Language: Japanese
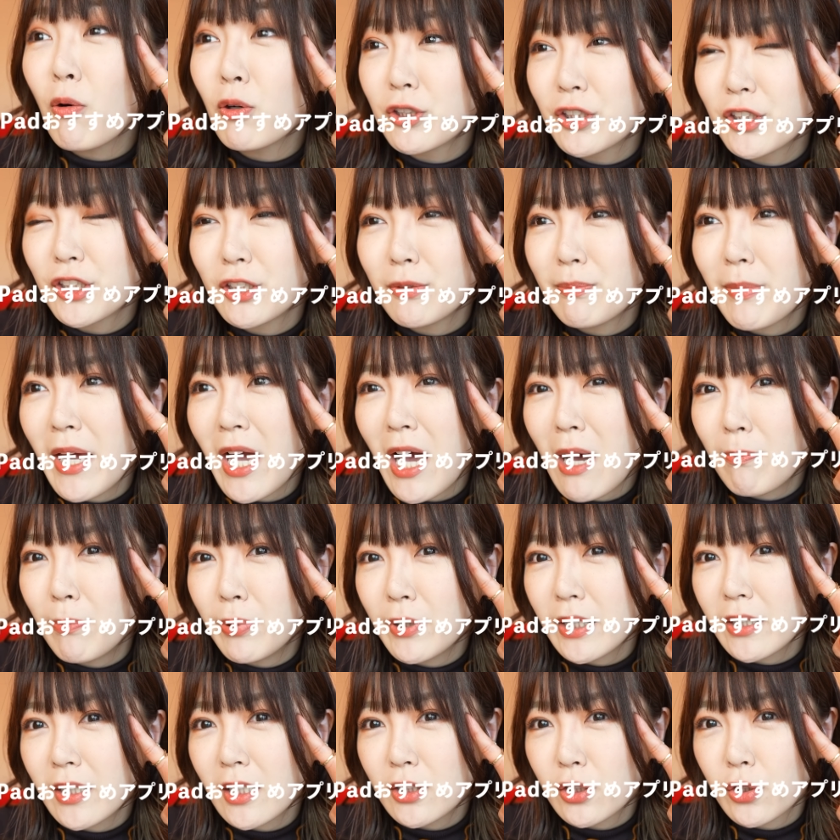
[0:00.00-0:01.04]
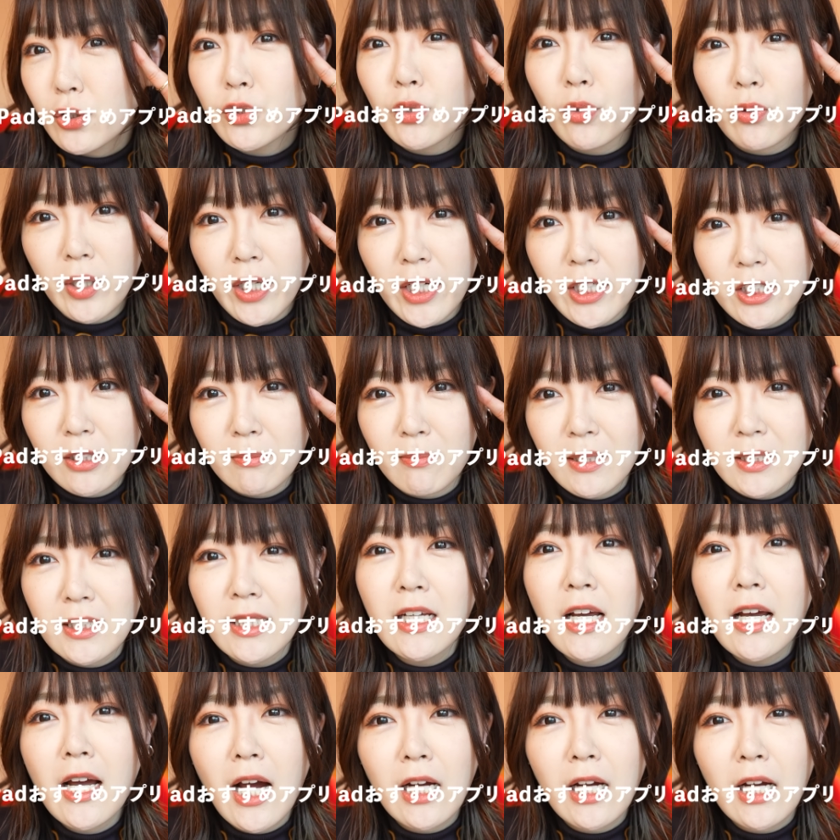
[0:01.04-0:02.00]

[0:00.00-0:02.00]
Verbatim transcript: おすすめアプリたちを紹介します。